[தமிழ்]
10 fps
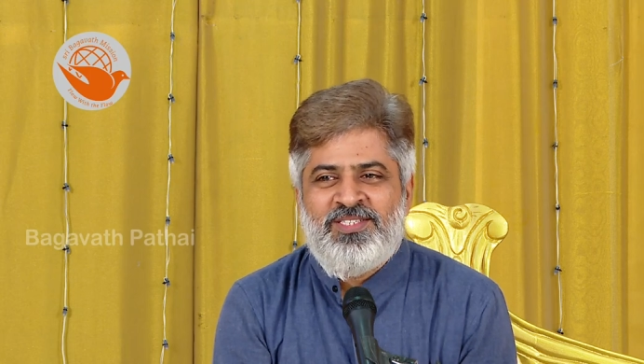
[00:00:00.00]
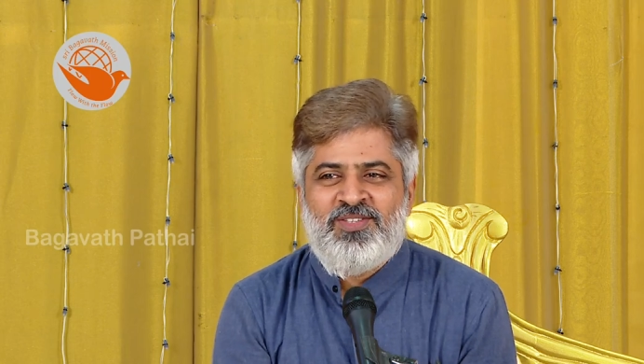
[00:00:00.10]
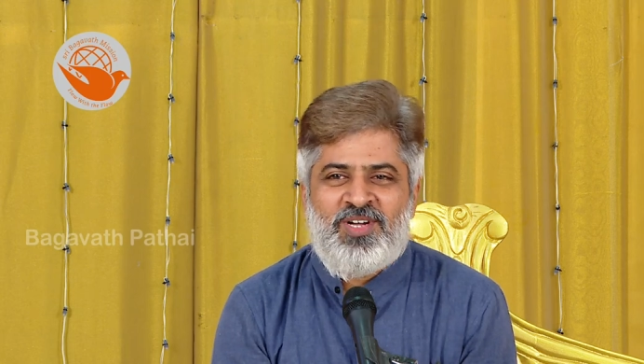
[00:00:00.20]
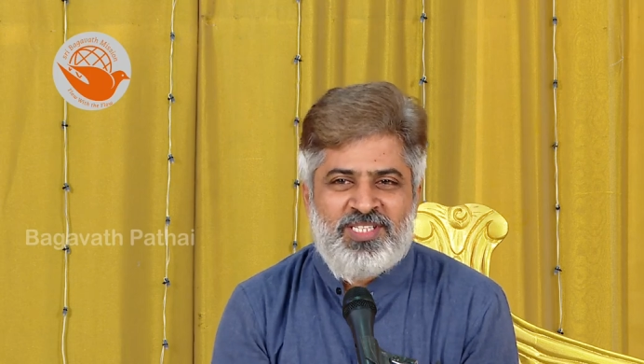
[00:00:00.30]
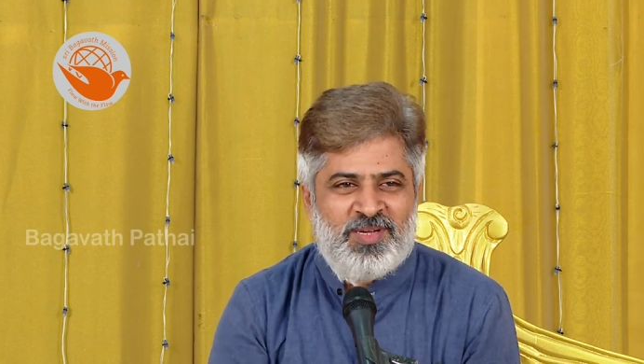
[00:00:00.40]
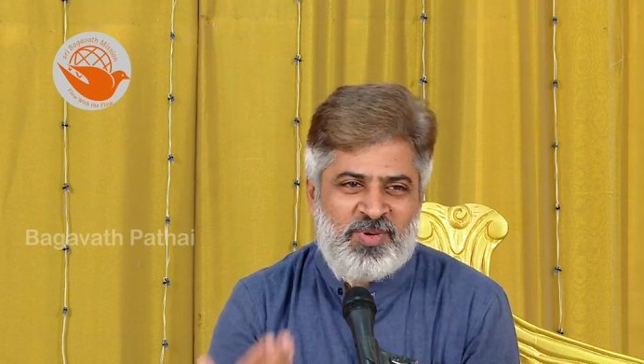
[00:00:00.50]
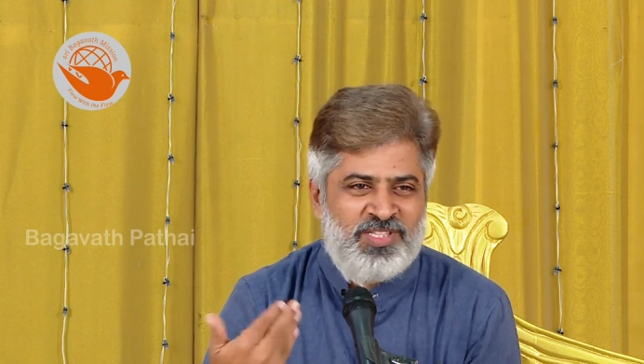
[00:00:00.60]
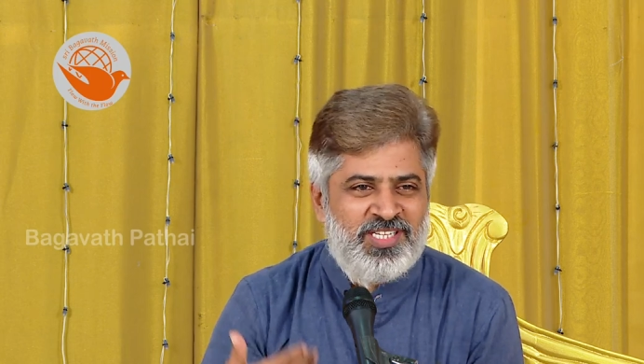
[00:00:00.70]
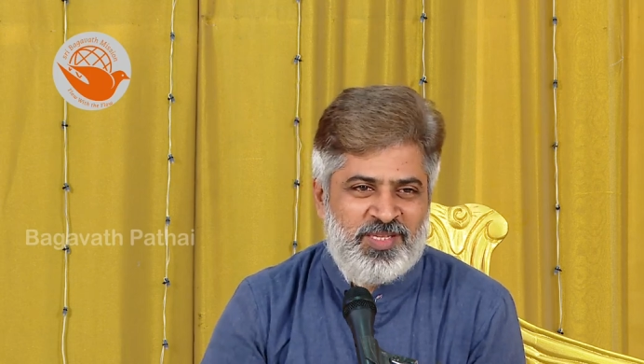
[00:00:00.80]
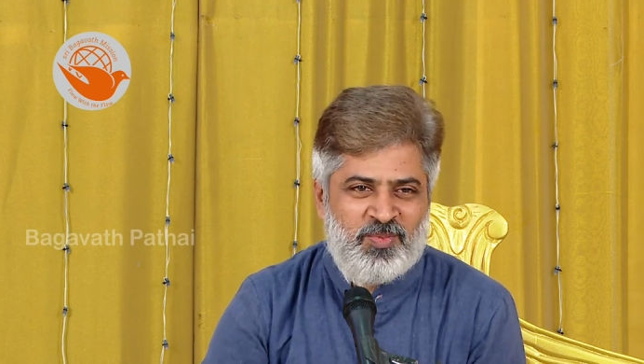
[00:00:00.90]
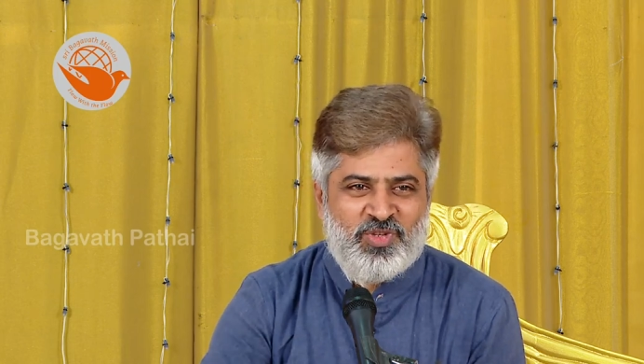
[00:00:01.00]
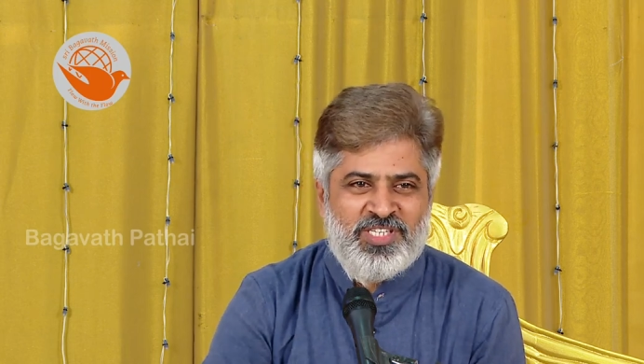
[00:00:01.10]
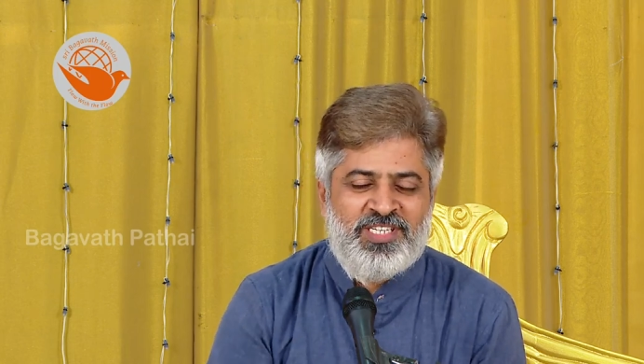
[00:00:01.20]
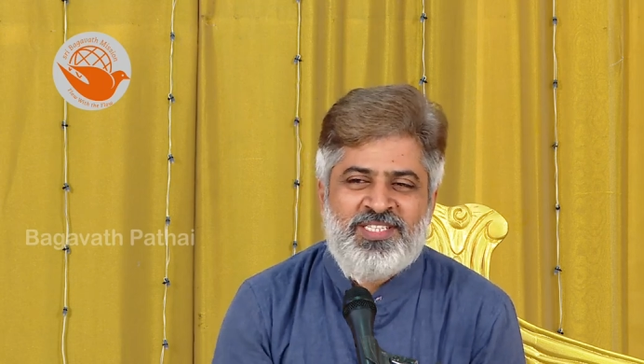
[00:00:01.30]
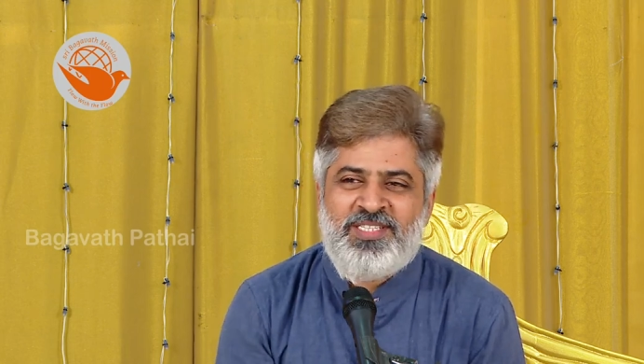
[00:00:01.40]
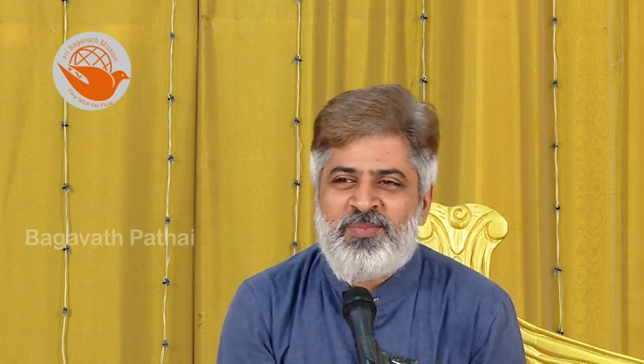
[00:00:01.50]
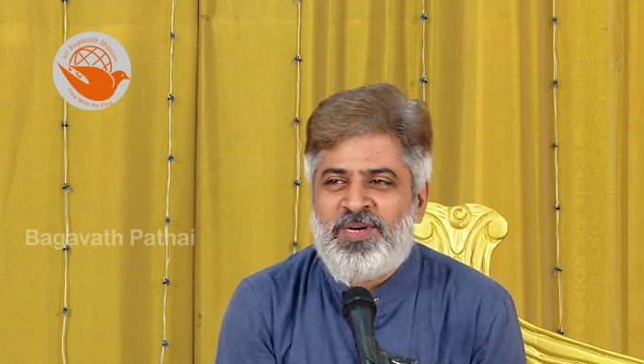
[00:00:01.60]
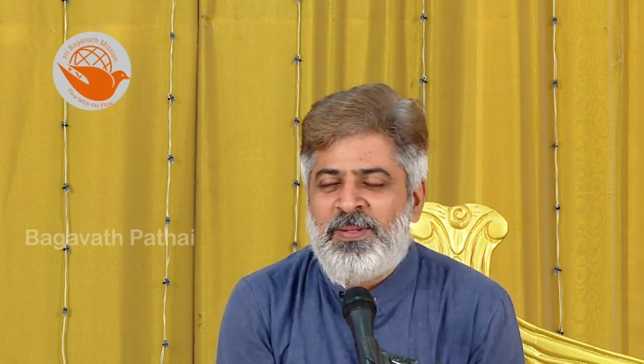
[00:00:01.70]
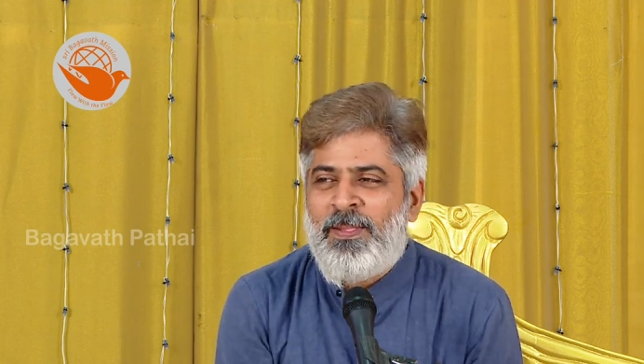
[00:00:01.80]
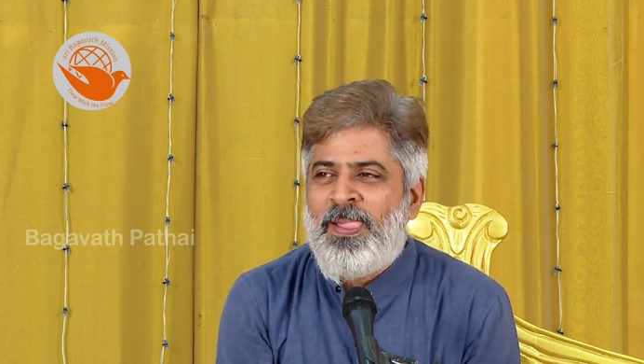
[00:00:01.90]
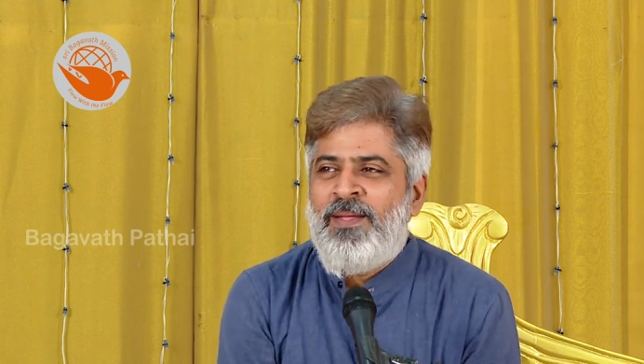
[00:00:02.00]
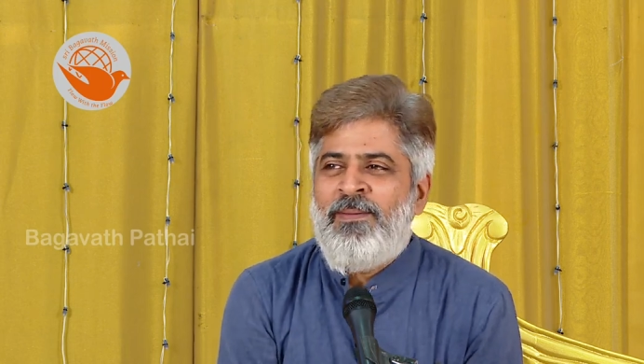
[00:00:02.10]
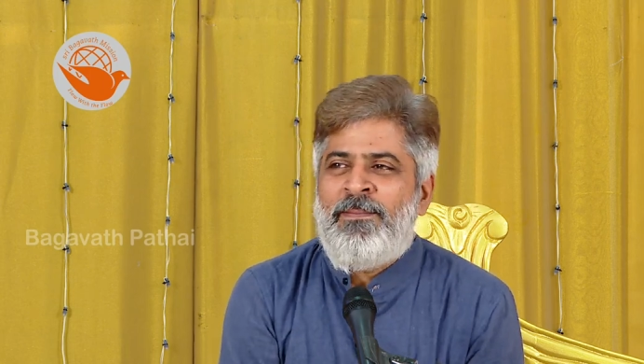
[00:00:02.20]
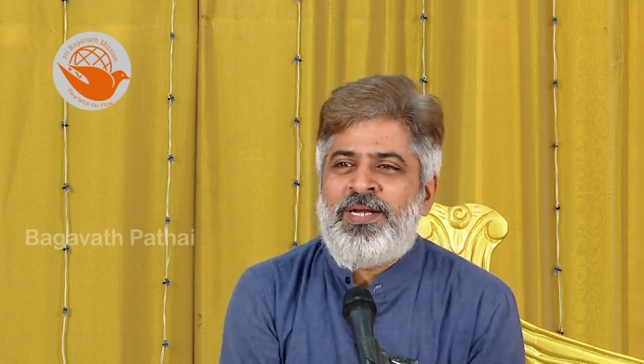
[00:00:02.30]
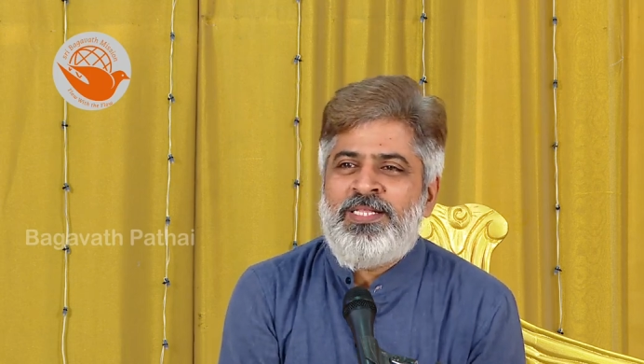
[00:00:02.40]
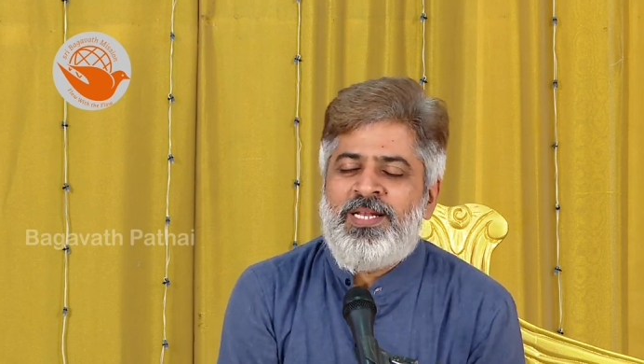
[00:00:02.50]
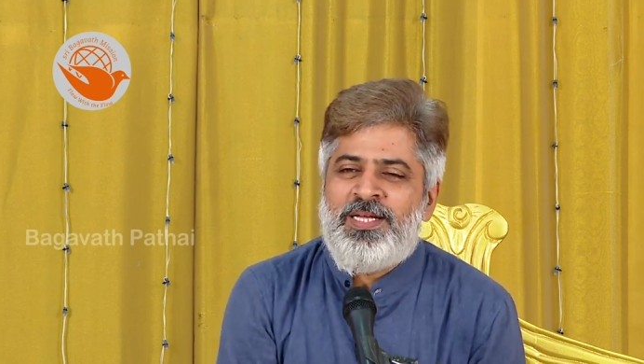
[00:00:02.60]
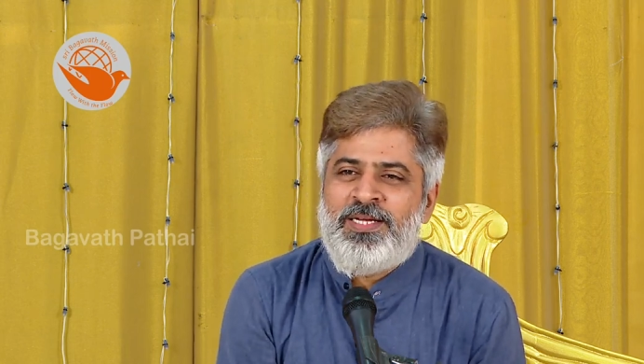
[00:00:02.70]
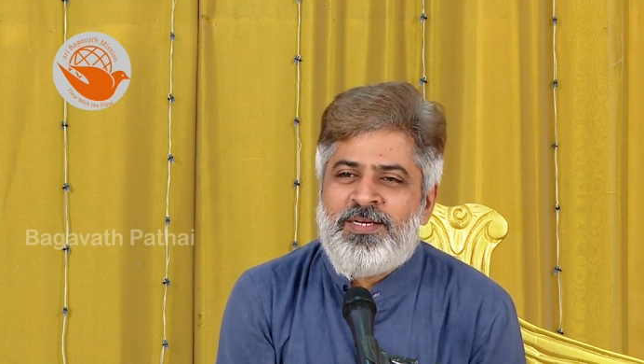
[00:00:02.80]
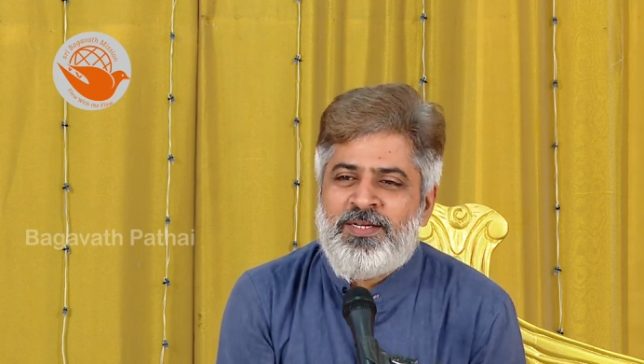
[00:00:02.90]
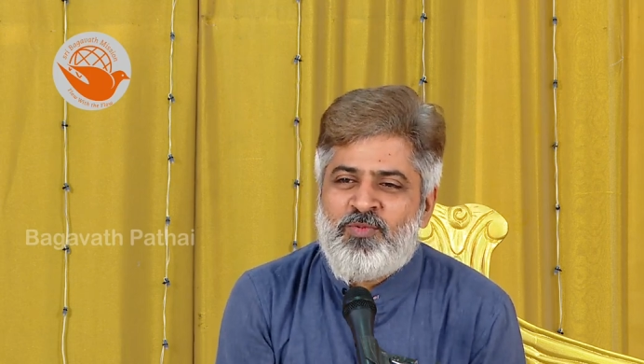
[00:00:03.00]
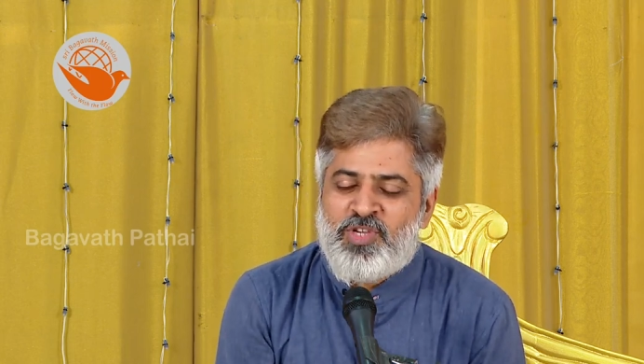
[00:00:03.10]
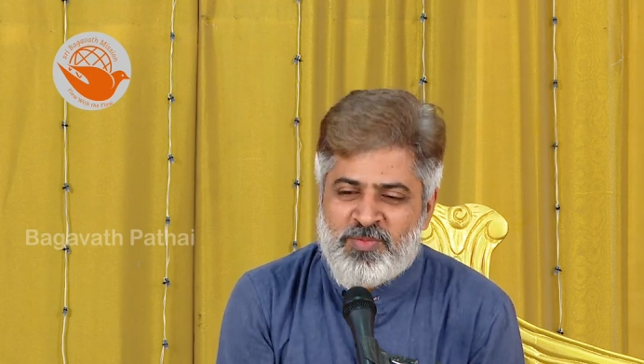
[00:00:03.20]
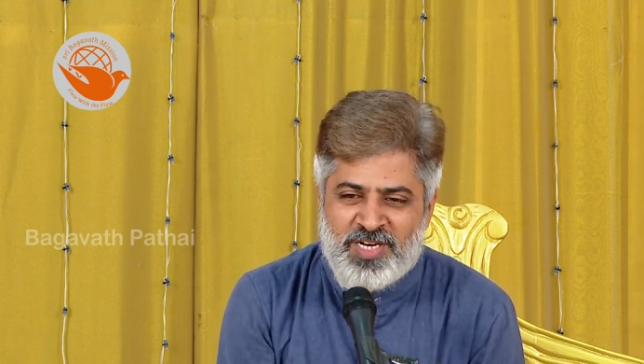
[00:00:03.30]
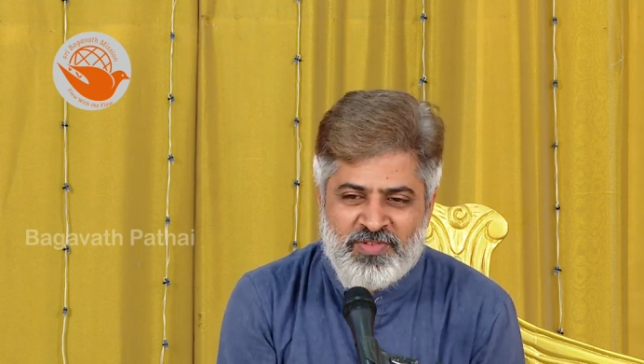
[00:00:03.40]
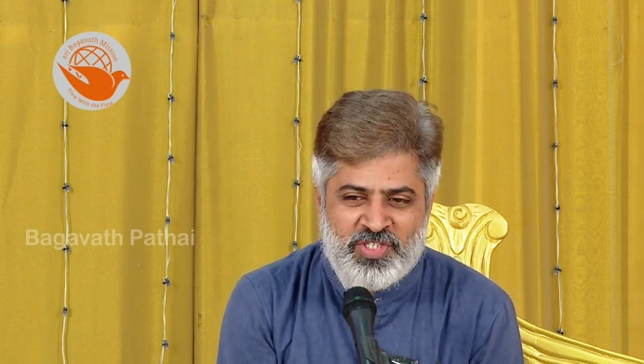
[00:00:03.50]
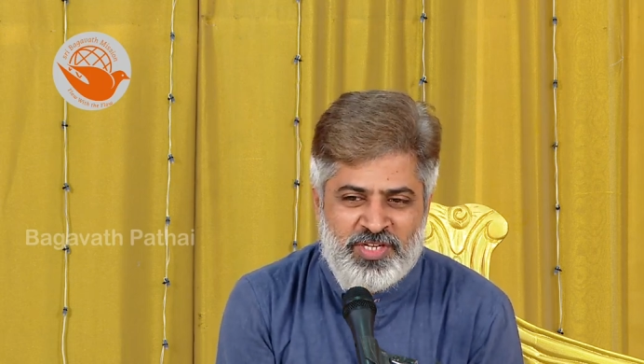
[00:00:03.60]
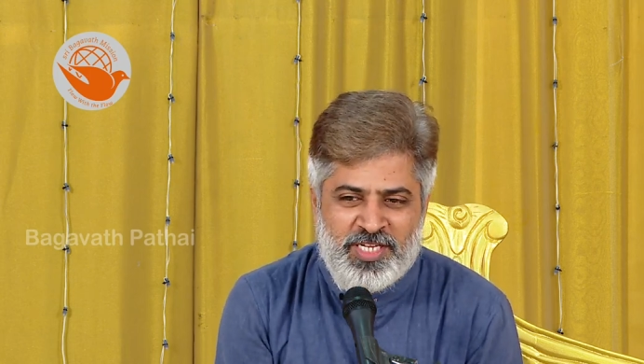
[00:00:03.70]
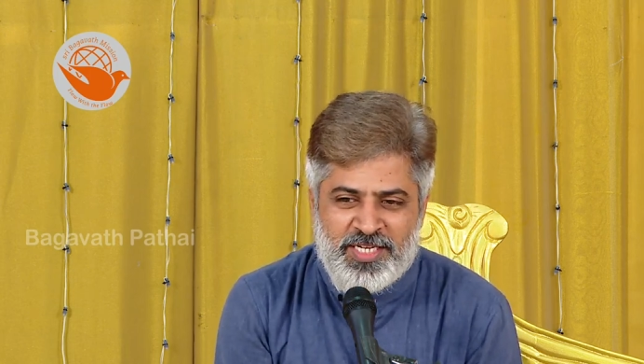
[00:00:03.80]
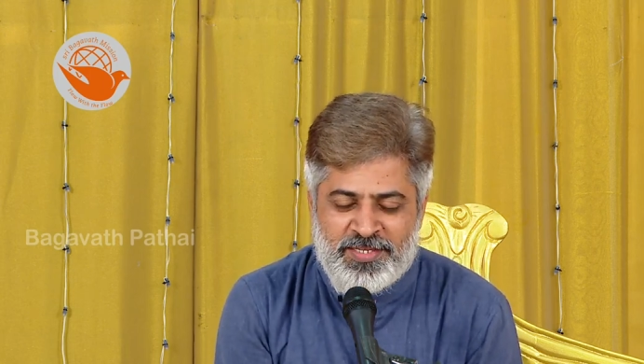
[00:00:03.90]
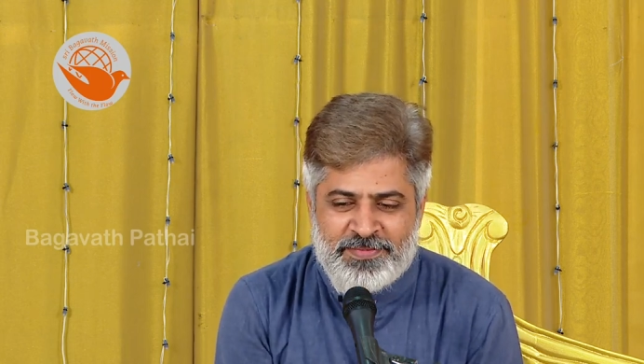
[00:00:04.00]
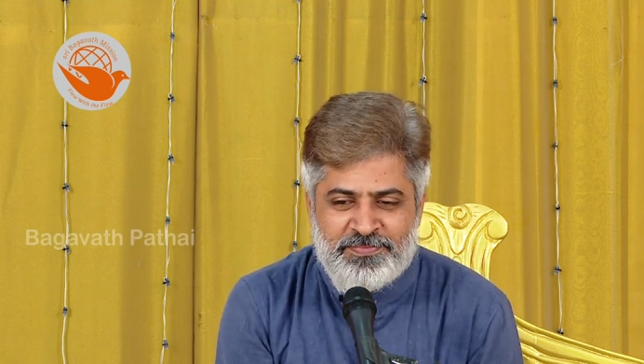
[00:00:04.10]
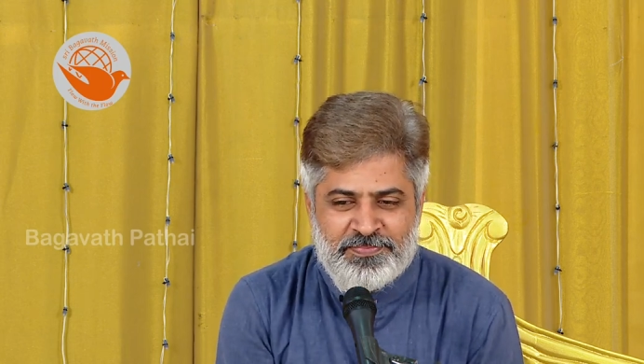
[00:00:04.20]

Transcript: ஸோ அதுக்கப்புறம் தான் இதை புரிஞ்சுக்கிட்டு இது பண்ணேன் பட் இதில் முக்கியமான விஷயம் என்னென்னா